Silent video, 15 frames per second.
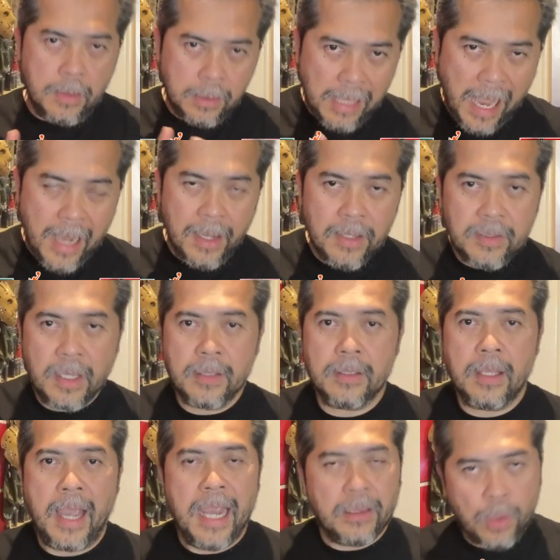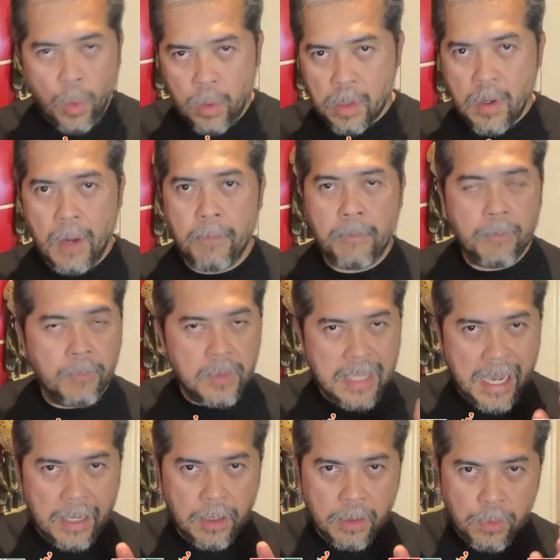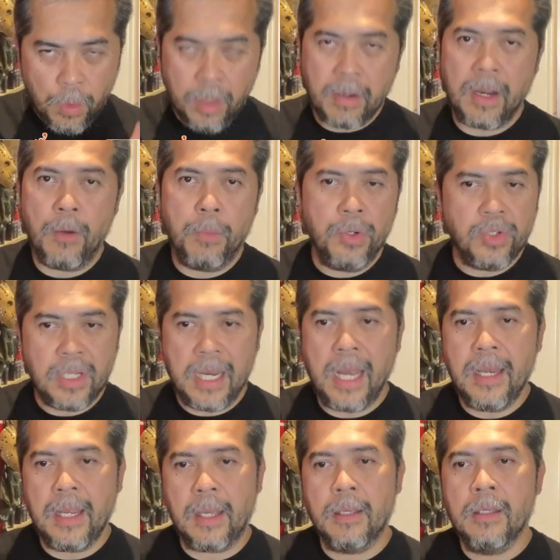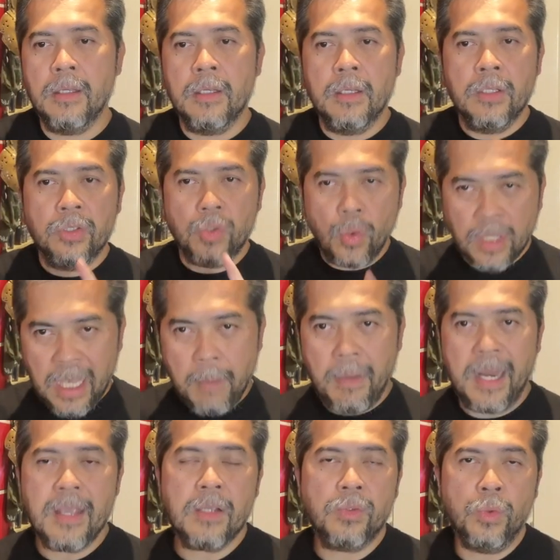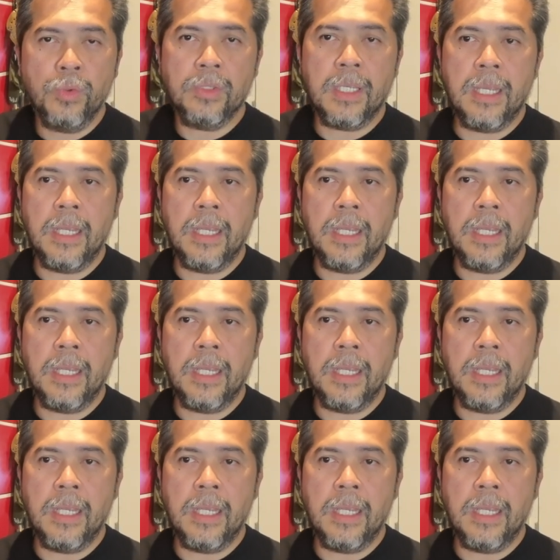ทางเอสเอสให้ตกรอบอย่างรวดเร็ว เพราะฉะนั้นเนี่ยทรงเกมมันน่าจะสูสี